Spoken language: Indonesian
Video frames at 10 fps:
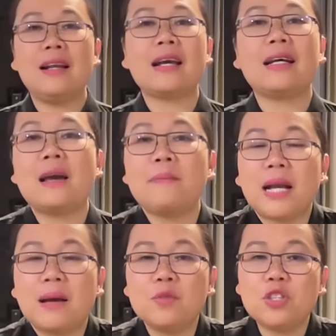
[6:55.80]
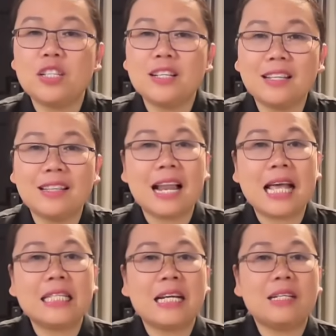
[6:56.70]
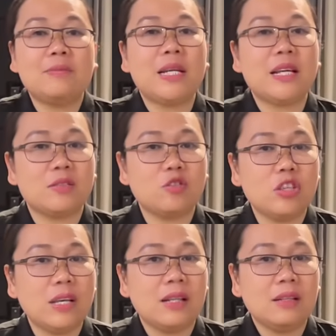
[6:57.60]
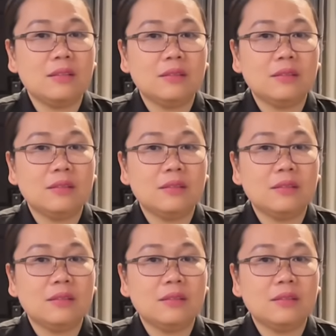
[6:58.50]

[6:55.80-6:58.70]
lah kenapa kamu sendiri telanjang di media sosial?